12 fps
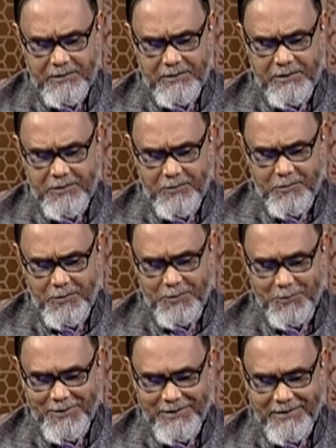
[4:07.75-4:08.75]
ঠিক কত
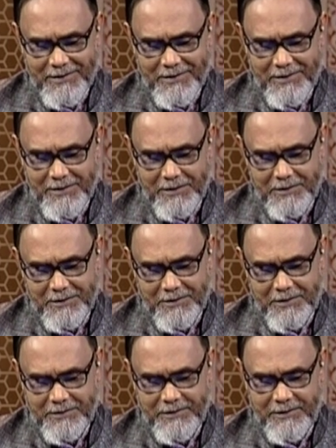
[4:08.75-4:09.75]
টাকা হাতে
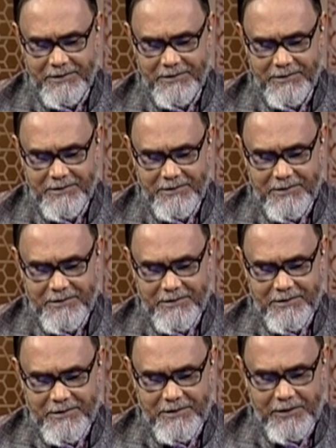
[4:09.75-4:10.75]
থাকলে
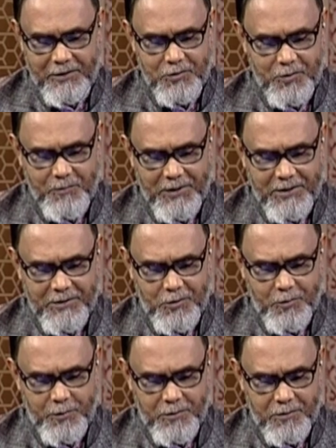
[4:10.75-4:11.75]
একজন ব্যক্তির
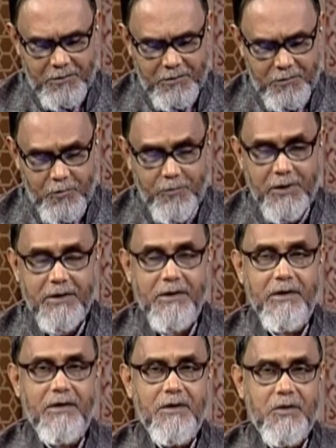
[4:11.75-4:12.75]
উপর
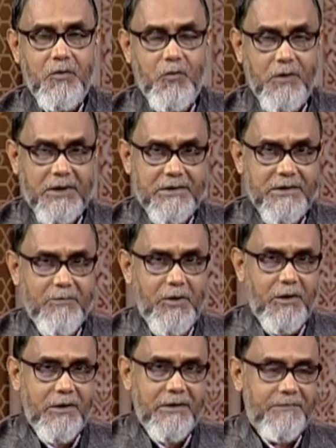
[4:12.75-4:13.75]
কোরবানি ওয়াজিব
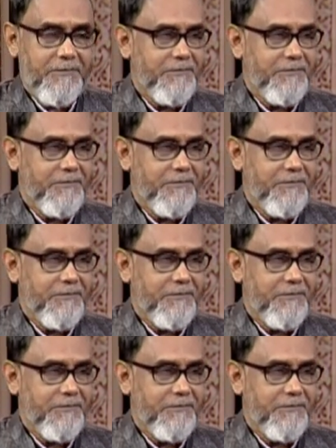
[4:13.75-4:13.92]
হয়